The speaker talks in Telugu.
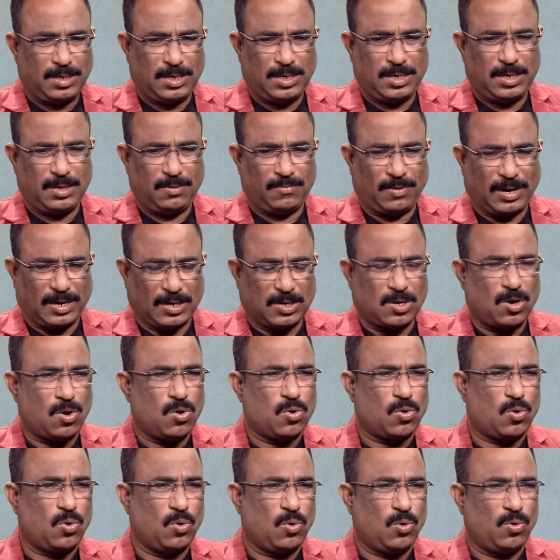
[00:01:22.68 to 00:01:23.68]
ఈ
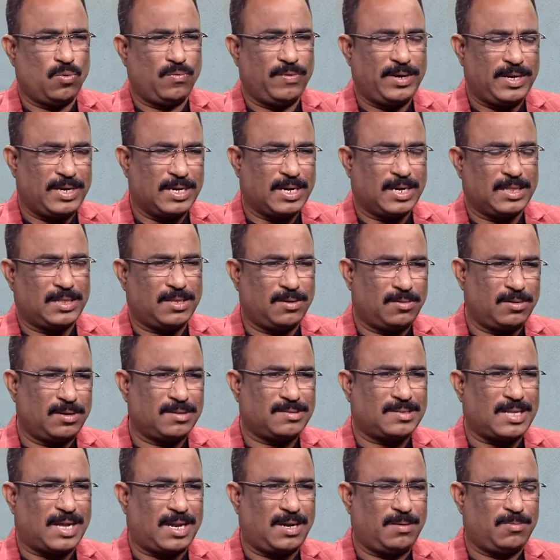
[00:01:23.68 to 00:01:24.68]
వర్కౌట్లు వీటికంతా
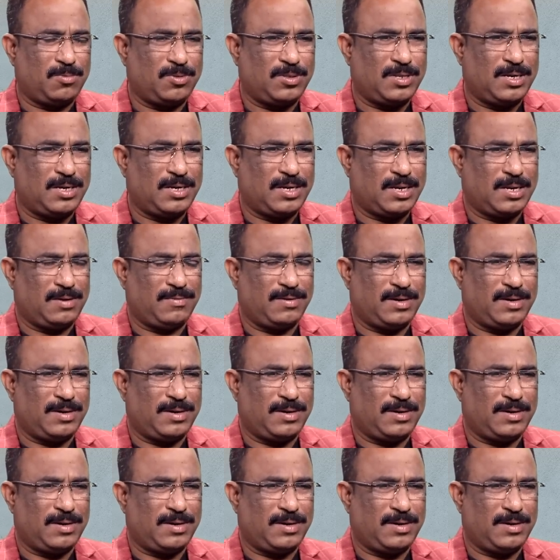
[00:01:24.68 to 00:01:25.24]
కూడా స్థానం ఉందంటారు